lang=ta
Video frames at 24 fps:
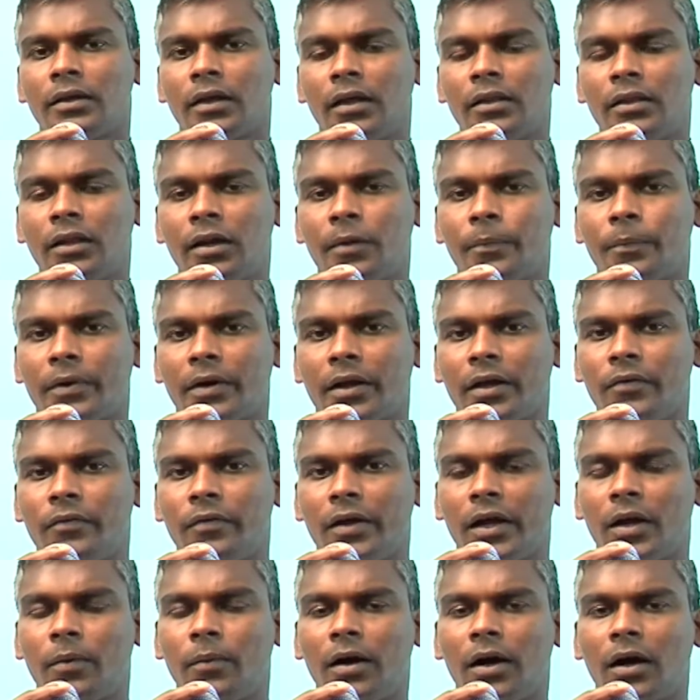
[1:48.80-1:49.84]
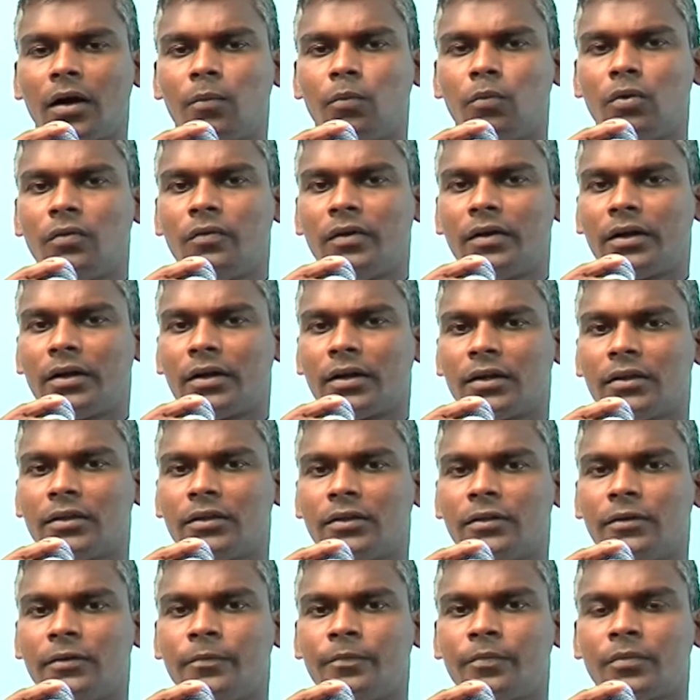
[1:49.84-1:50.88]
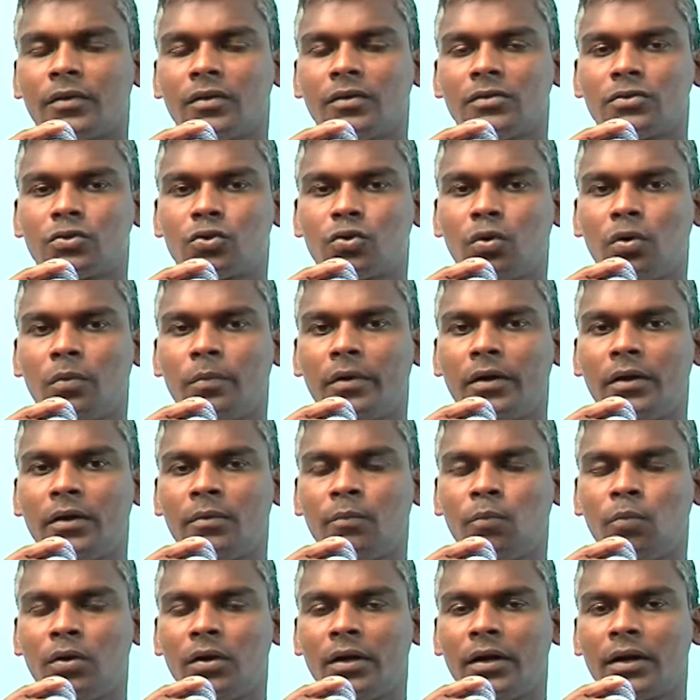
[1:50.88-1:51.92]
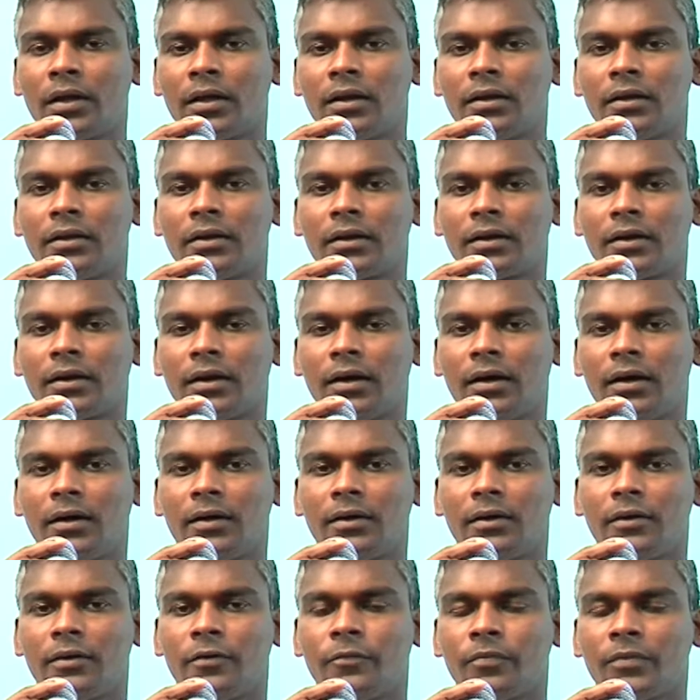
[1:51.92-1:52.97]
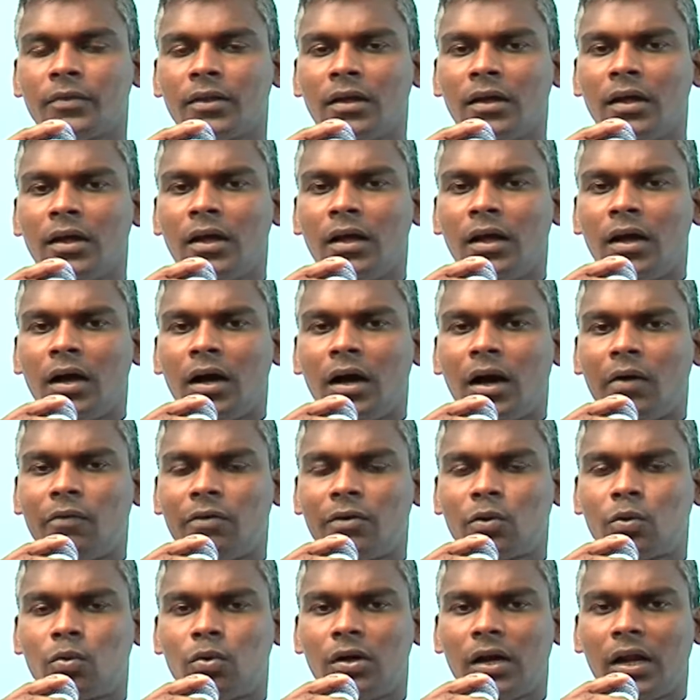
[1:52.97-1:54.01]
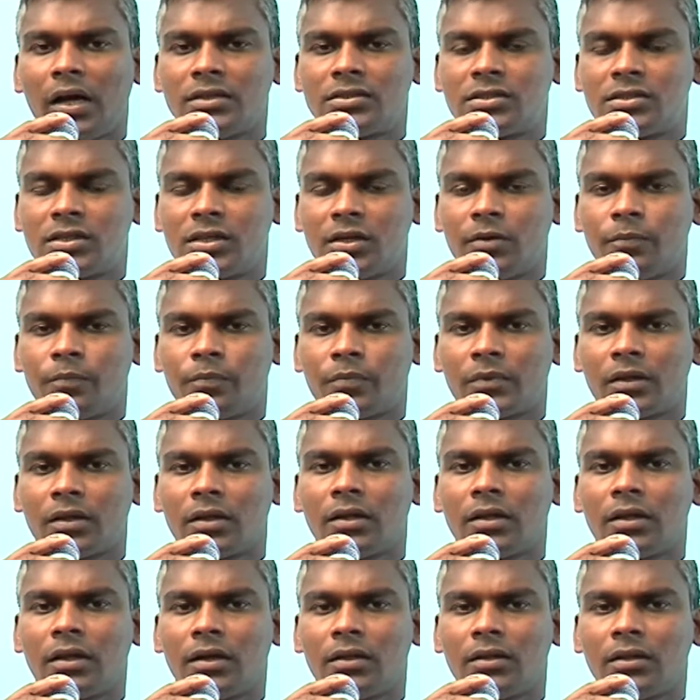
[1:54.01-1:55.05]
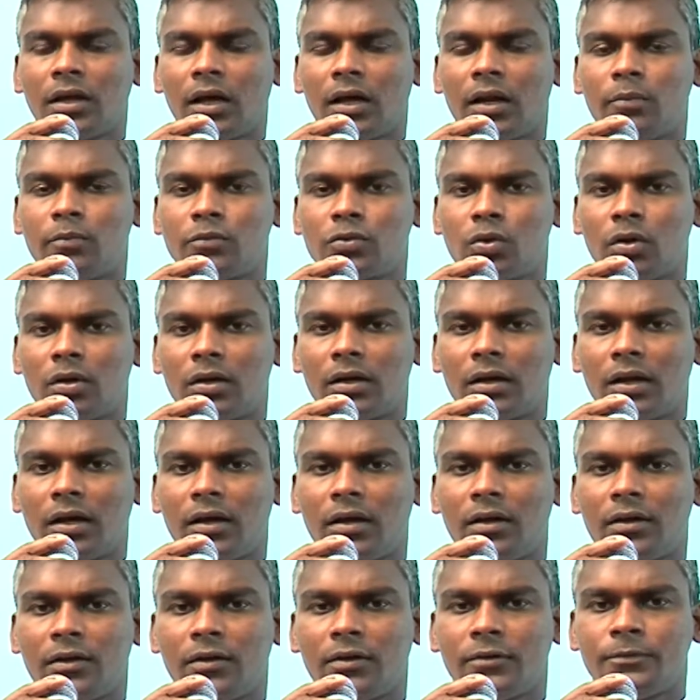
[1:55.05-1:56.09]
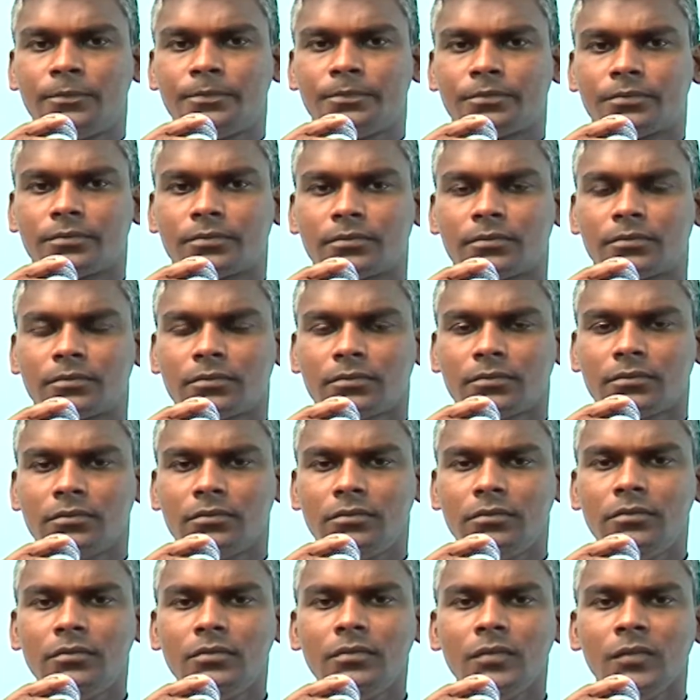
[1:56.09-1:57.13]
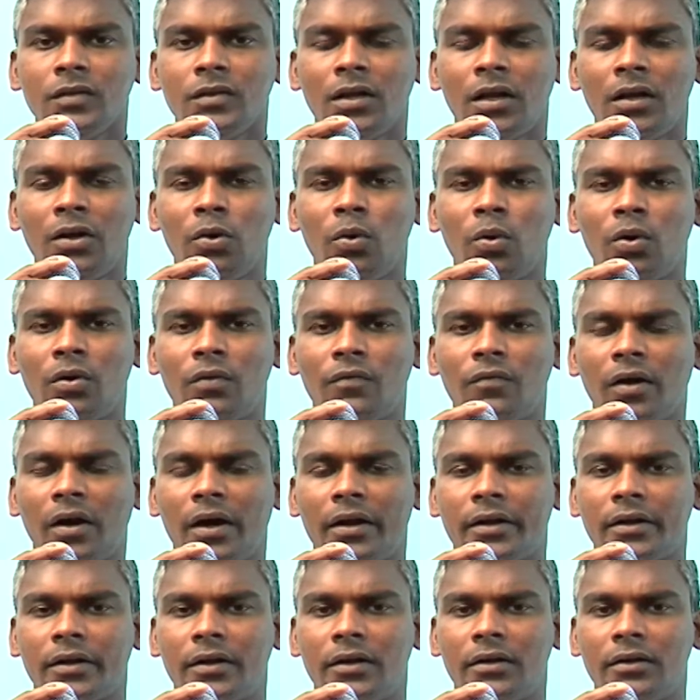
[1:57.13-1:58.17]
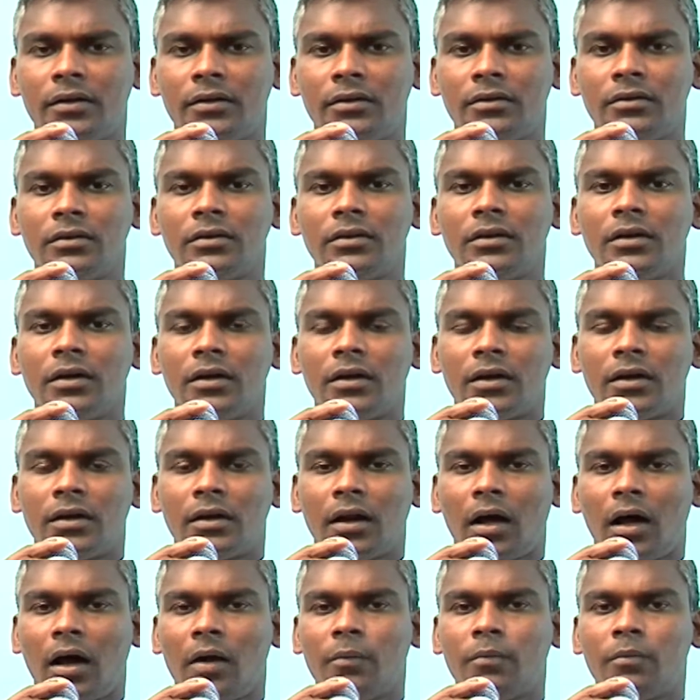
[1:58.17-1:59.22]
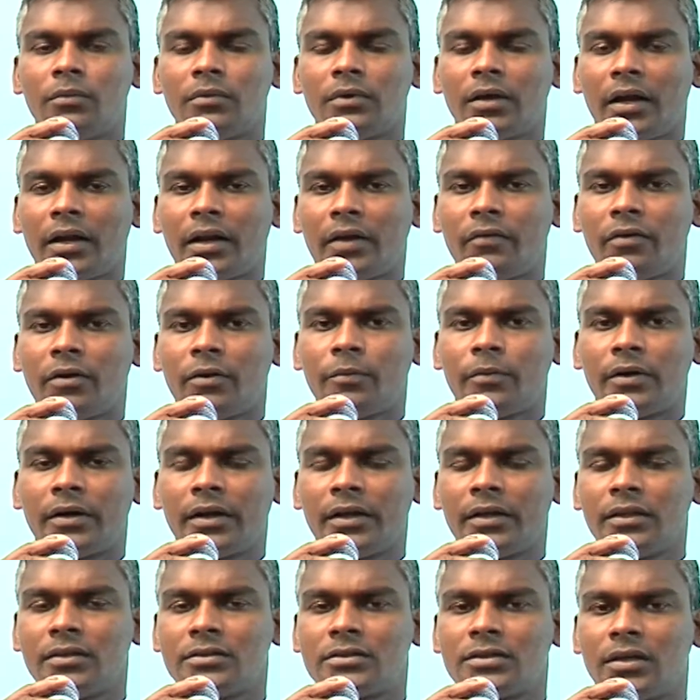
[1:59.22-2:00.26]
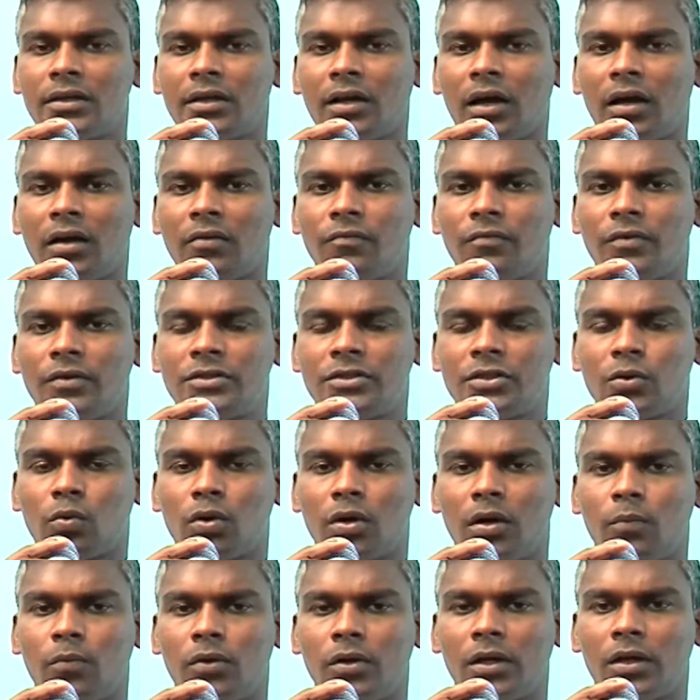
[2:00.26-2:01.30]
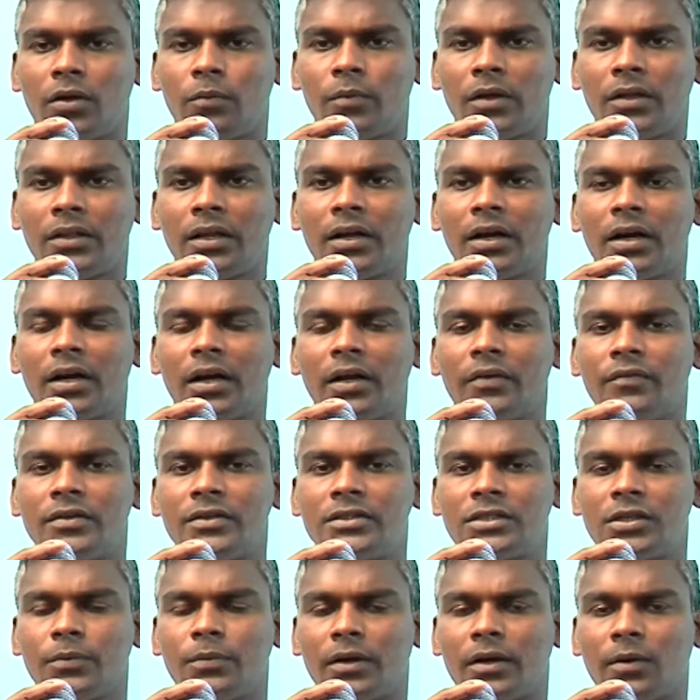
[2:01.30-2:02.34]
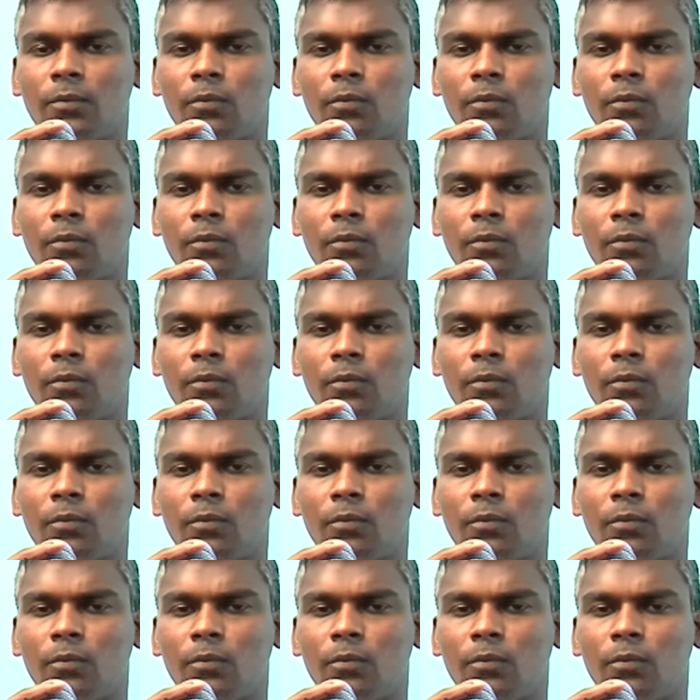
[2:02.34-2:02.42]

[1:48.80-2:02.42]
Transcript: எதிரி படை வேகமாக முன்வருகிறது ட்ரூமன் முன்னணியில் நிற்கிறார் அவருக்குள் அச்சம் இருந்தாலும் சொல்கிறார் எல்லோரும் வாருங்கள் நாம் அனைவரும் இணைந்து சென்றால் வெற்றி கொள்ள முடியும் எதிர்களை வெற்றி பெற